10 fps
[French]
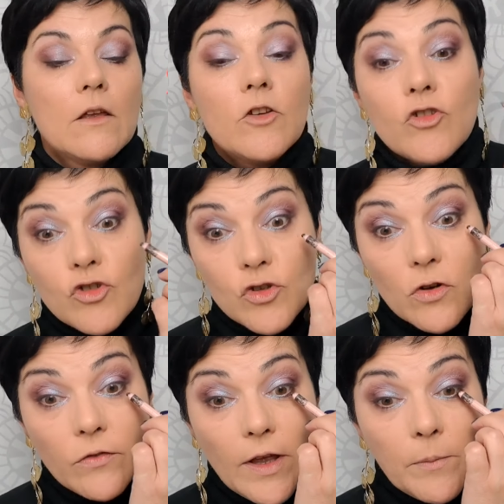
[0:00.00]
Je
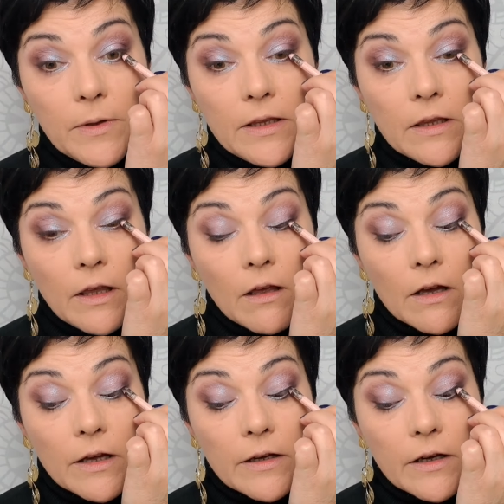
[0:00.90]
vais appliquer
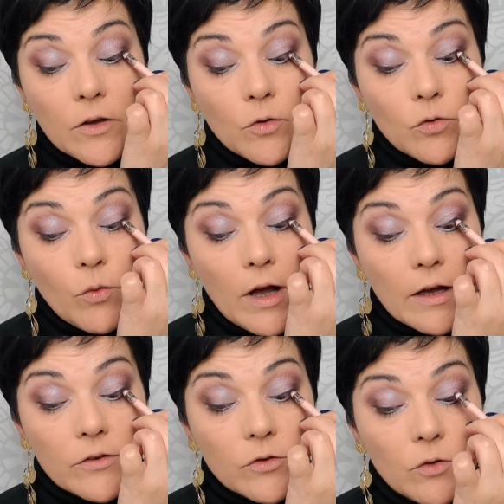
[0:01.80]
un crayon
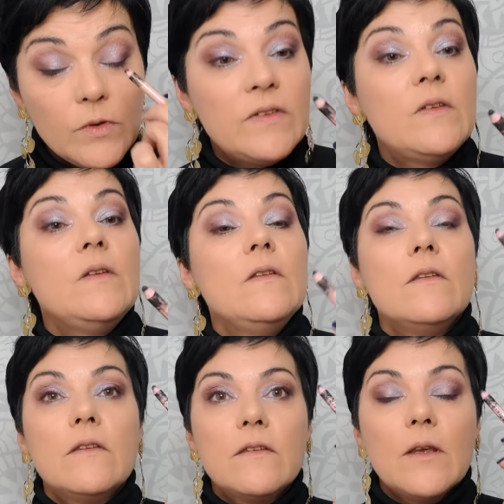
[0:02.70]
noir, celui-ci
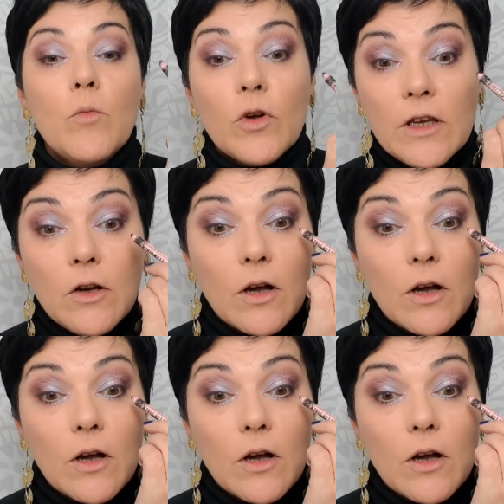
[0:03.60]
c'est mon Killer